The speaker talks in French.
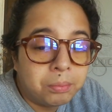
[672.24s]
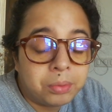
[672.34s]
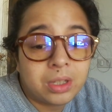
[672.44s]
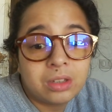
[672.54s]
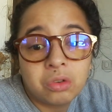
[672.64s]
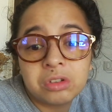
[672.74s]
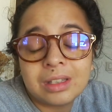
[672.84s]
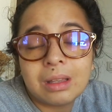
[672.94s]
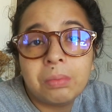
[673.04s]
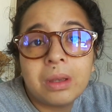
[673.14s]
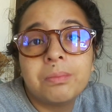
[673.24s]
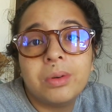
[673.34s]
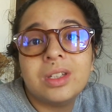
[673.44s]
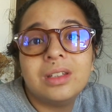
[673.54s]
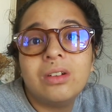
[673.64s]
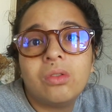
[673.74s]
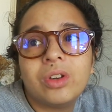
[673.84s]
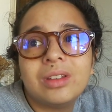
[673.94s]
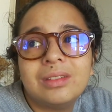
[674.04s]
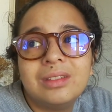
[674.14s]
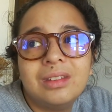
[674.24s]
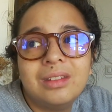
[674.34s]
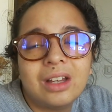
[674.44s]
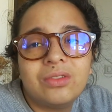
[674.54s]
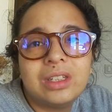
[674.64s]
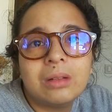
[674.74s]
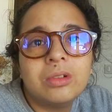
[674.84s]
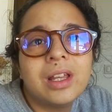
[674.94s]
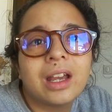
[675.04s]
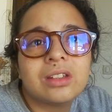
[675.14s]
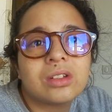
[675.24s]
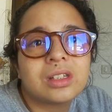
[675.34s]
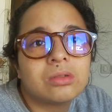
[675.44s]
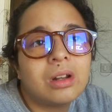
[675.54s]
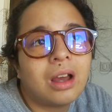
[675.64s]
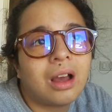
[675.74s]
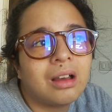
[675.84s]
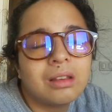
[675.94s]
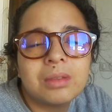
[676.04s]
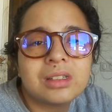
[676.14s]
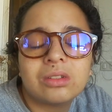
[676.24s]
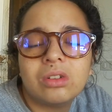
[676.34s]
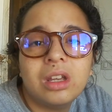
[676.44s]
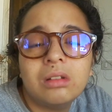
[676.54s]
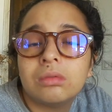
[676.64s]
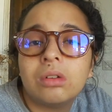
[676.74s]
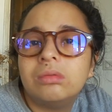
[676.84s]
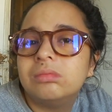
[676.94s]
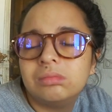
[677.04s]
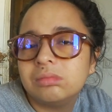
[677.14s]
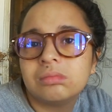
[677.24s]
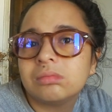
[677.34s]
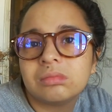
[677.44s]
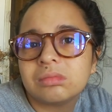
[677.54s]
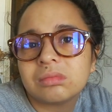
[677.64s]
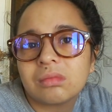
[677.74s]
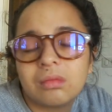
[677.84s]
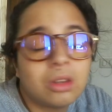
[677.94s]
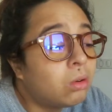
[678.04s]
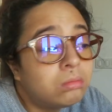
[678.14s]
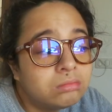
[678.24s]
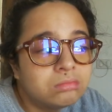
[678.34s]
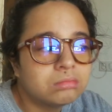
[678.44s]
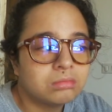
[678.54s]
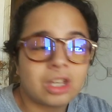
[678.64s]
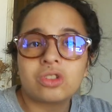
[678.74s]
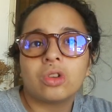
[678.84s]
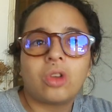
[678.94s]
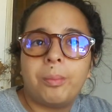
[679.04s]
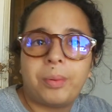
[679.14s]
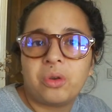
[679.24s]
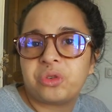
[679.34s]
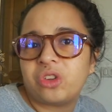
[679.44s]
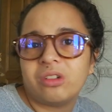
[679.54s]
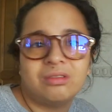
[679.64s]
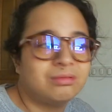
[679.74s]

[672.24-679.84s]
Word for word: peut-être que c'était pas une bonne idée, en fait, d'inviter mon agresseur sexuel à un de mes ateliers, non Non Qu'est-ce que t'en penses